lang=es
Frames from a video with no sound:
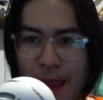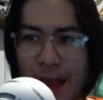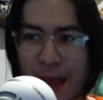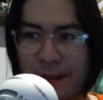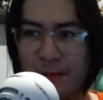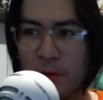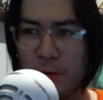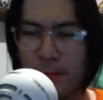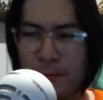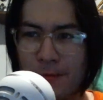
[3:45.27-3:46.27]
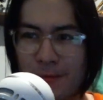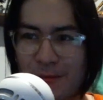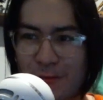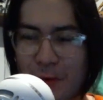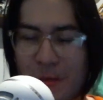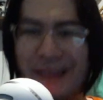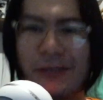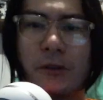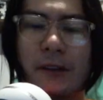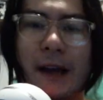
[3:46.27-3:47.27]
ese
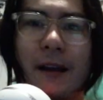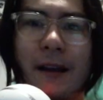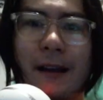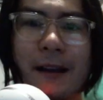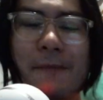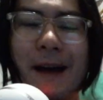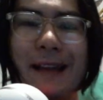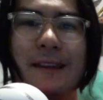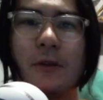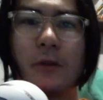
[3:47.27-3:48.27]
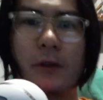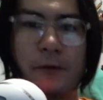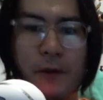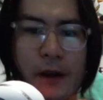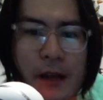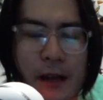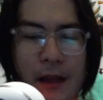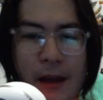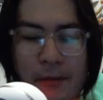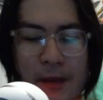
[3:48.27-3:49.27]
momento tan climático que fue
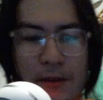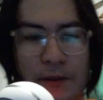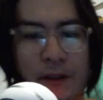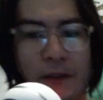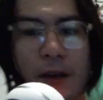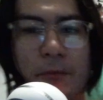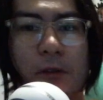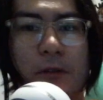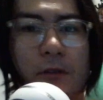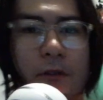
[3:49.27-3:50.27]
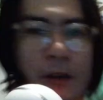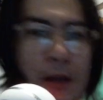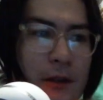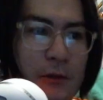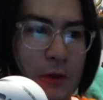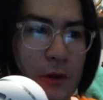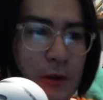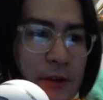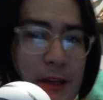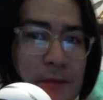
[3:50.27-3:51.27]
el Avengers Assemble con todos
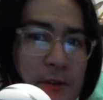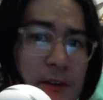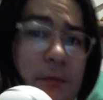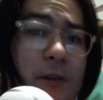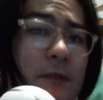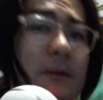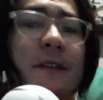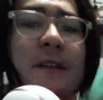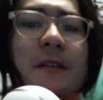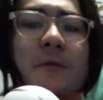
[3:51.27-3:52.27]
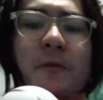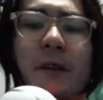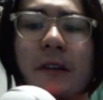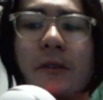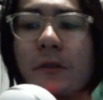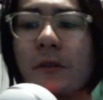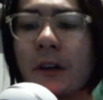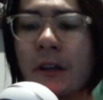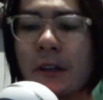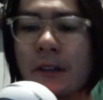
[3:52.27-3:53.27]
los equipos disponibles en ese momento,
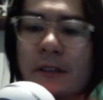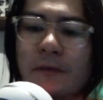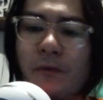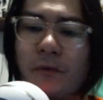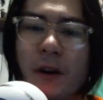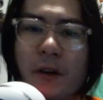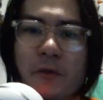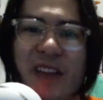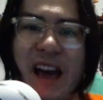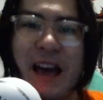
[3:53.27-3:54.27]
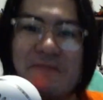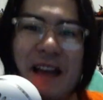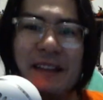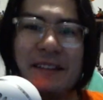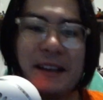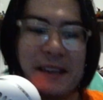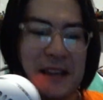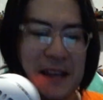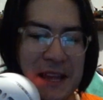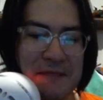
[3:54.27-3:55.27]
fue como ya, hasta aquí
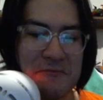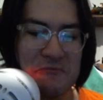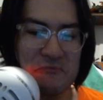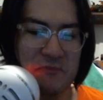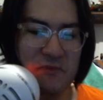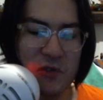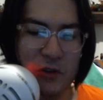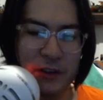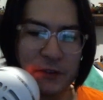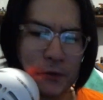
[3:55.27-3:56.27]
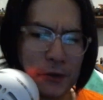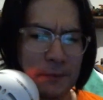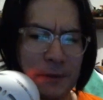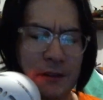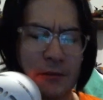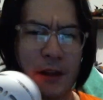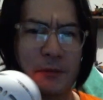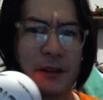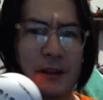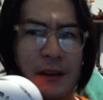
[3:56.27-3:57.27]
llegué, no disfruté
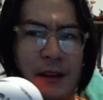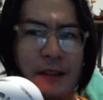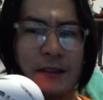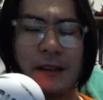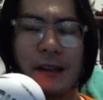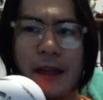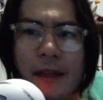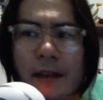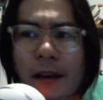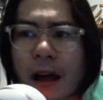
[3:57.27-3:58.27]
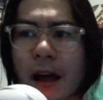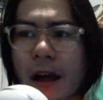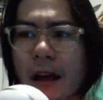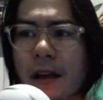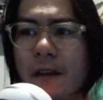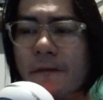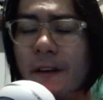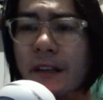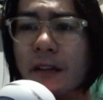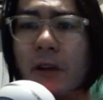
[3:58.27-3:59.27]
particularmente casi nada de la eh,
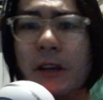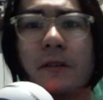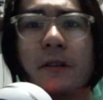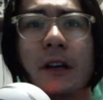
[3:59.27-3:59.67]
fase 4.